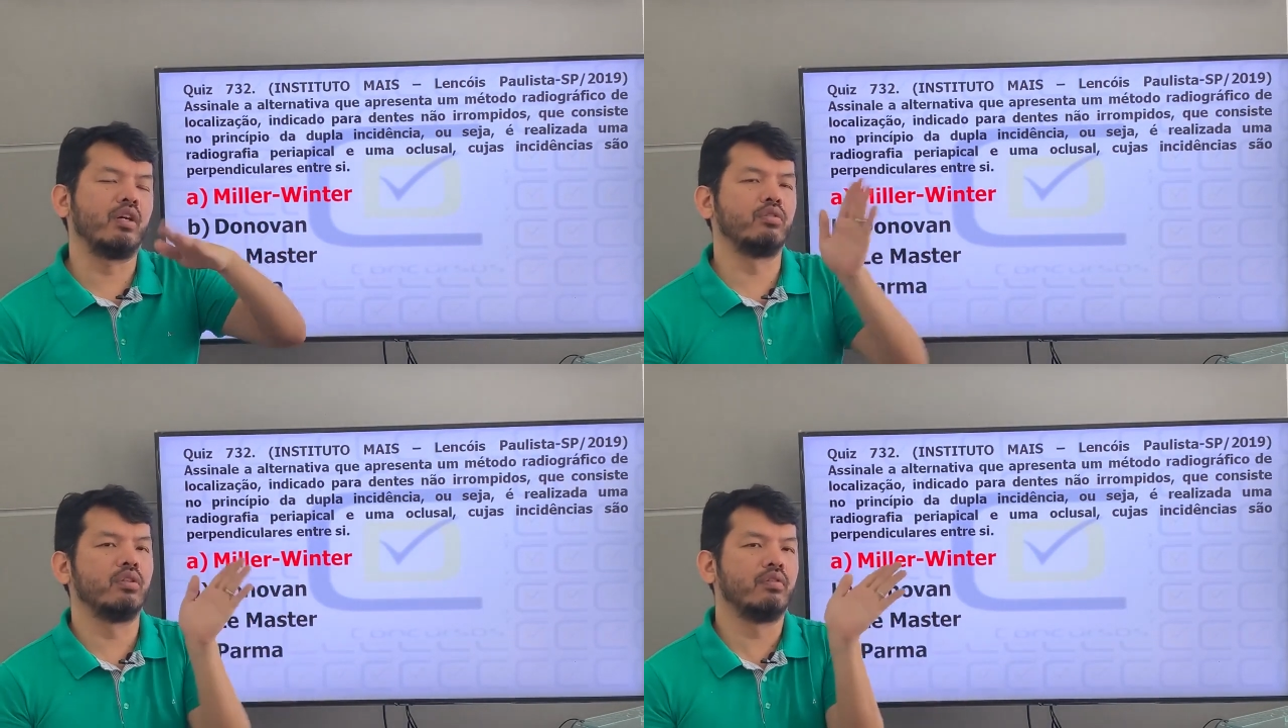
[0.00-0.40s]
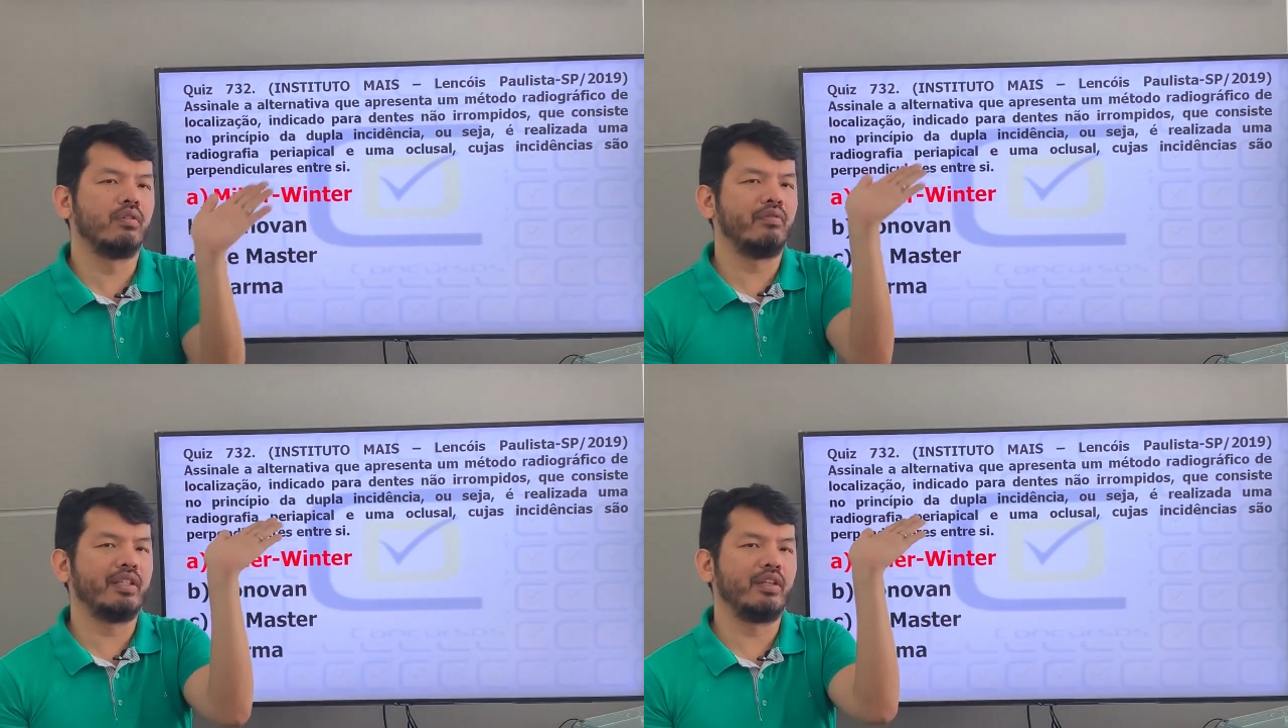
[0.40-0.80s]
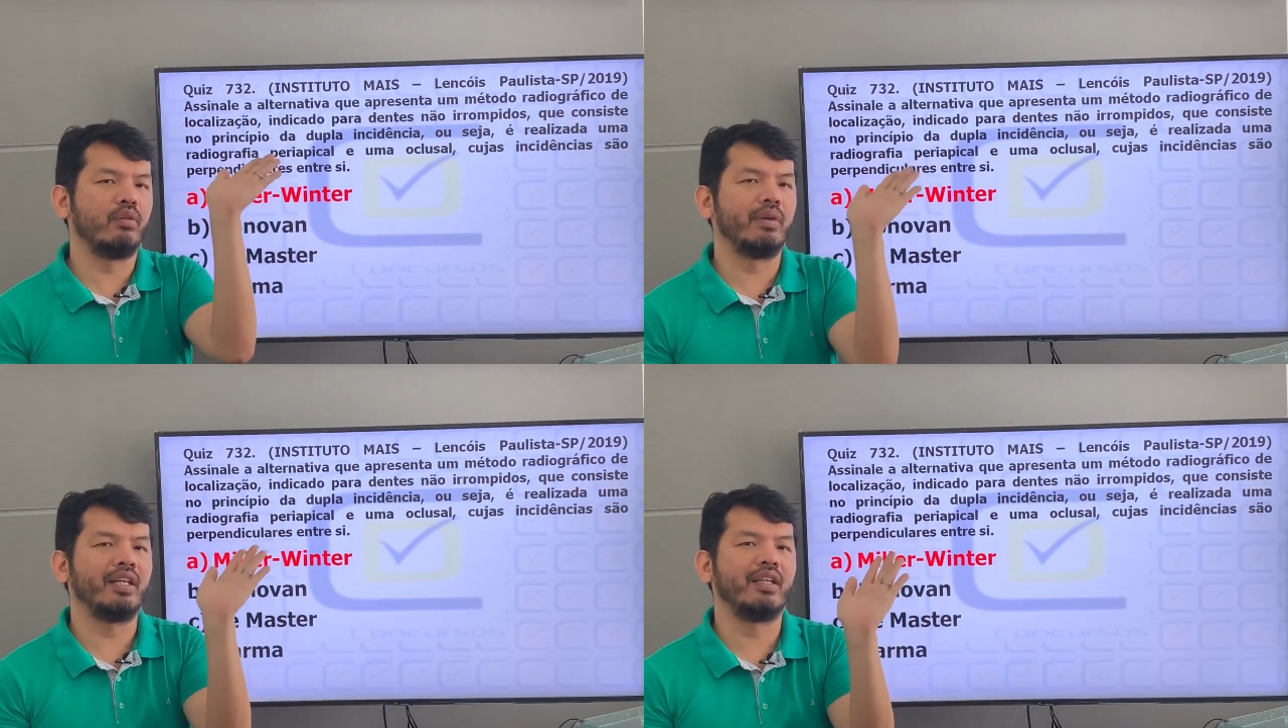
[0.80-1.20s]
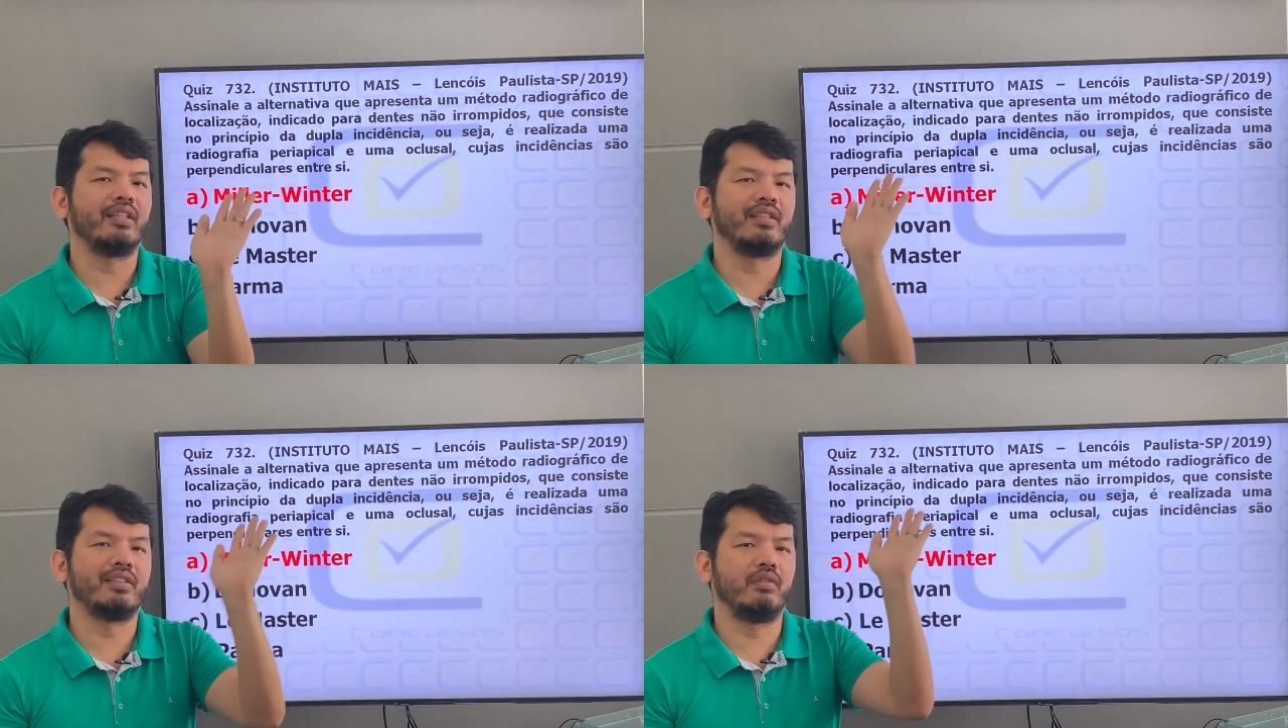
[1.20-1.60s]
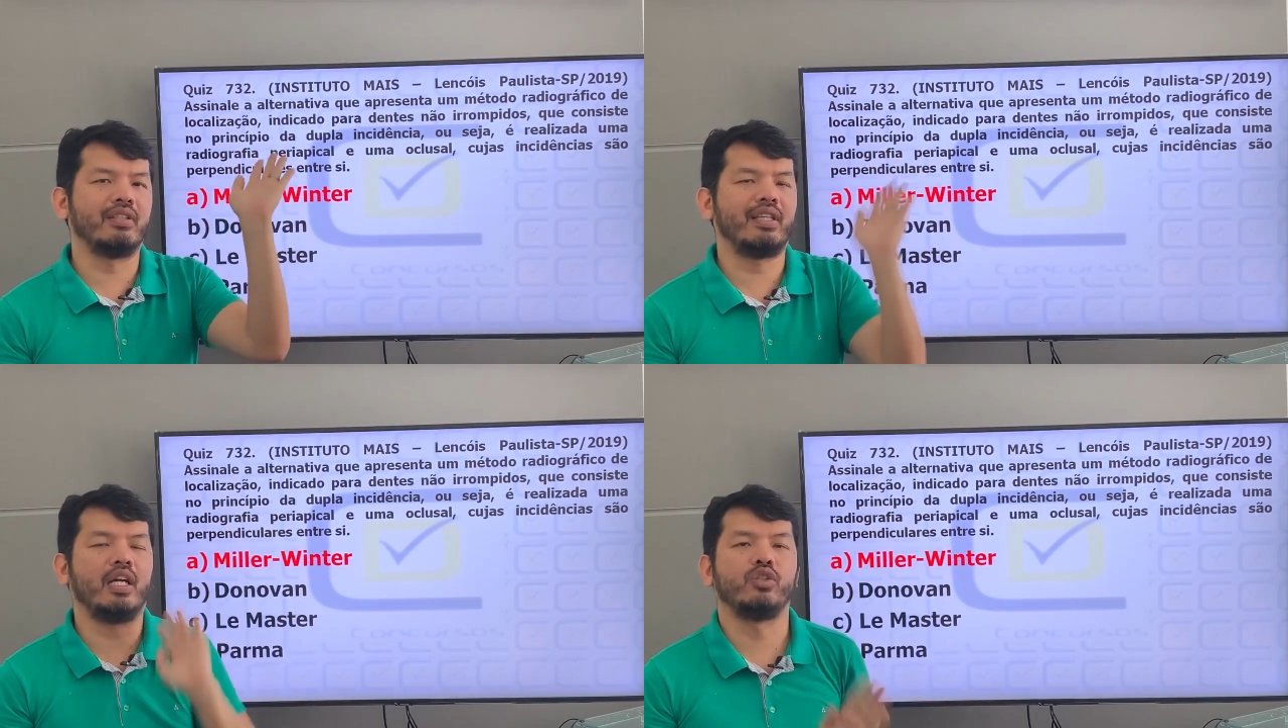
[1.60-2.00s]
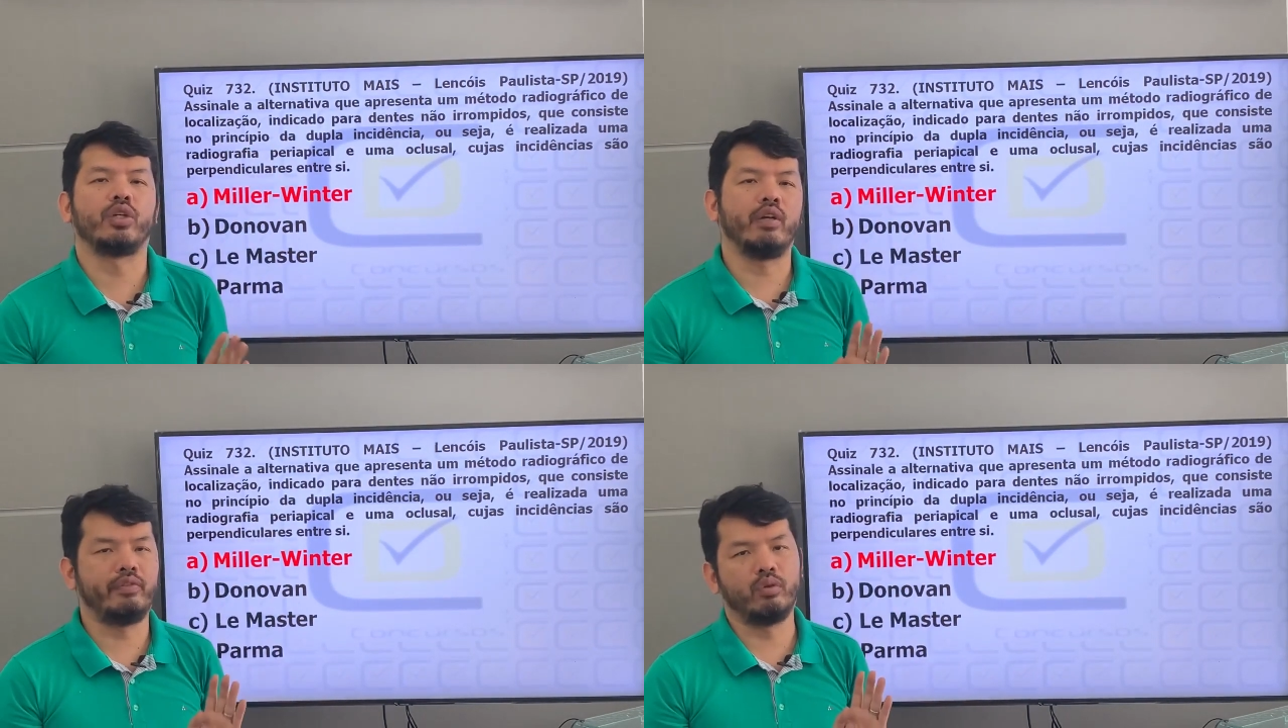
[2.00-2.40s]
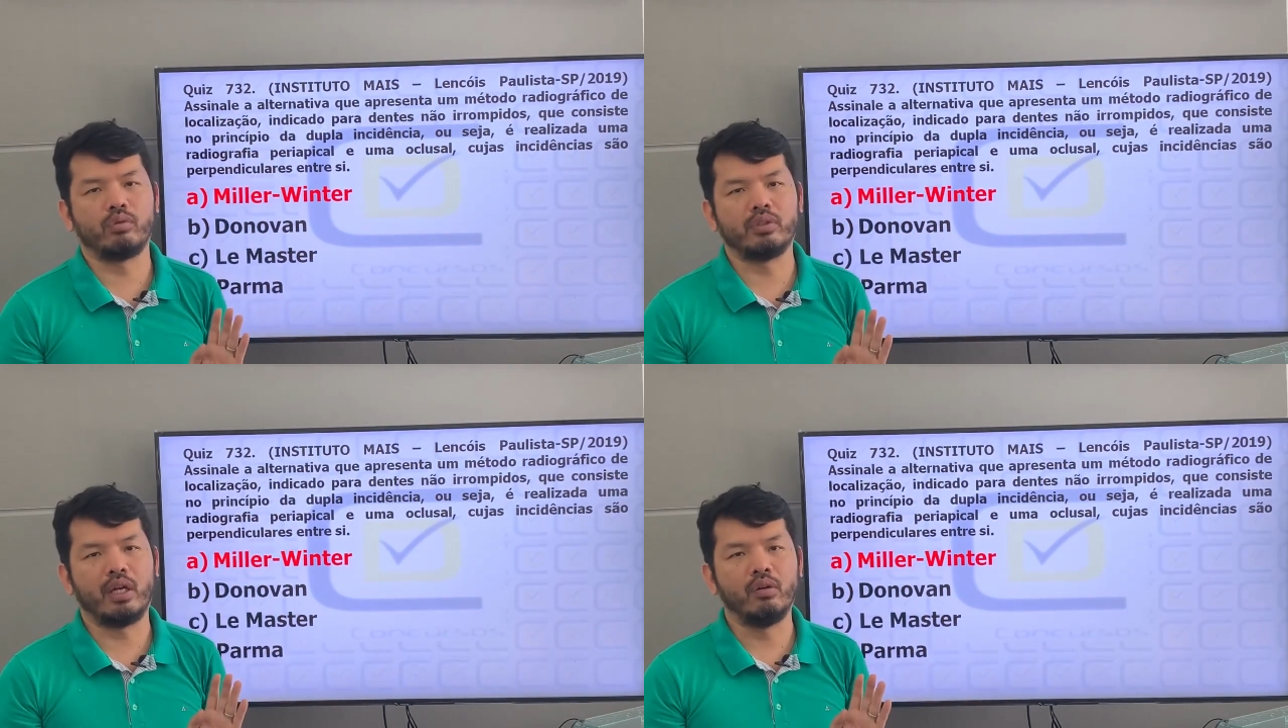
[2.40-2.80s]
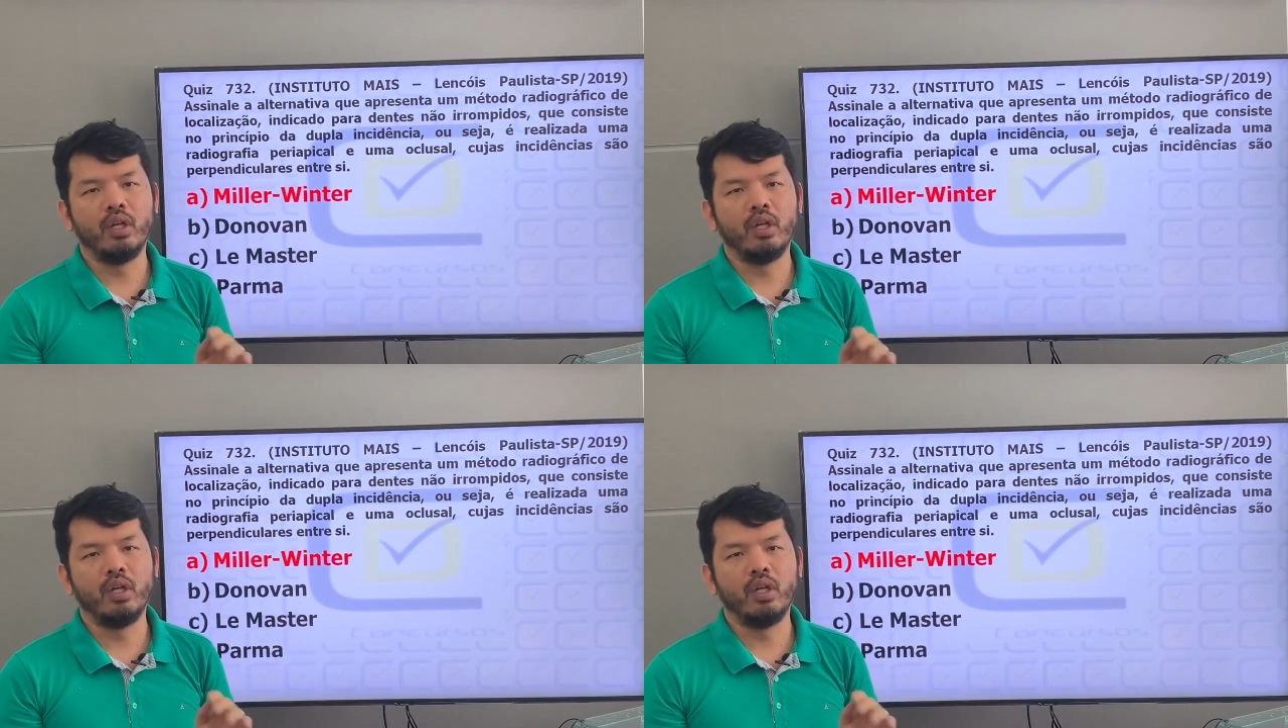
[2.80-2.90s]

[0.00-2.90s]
O Donovan vai ter uma inclinação essa radiografia oclusal.